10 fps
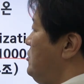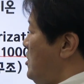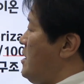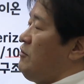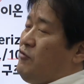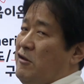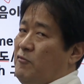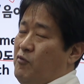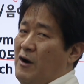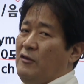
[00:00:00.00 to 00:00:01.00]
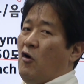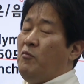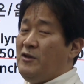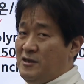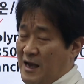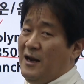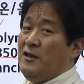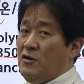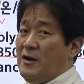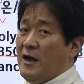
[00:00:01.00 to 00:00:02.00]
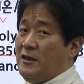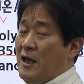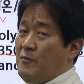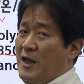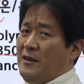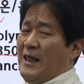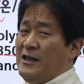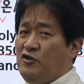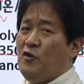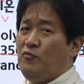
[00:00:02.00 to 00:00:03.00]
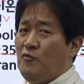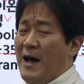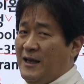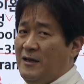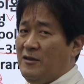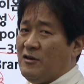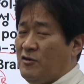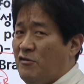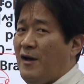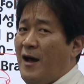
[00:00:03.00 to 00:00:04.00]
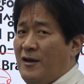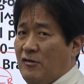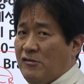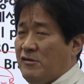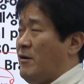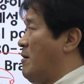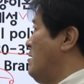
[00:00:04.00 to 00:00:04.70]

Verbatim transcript: 체인 트랜스포가 너무나 잘 일어나기 때문에 단점도 많이 된 그런 상황이었어요.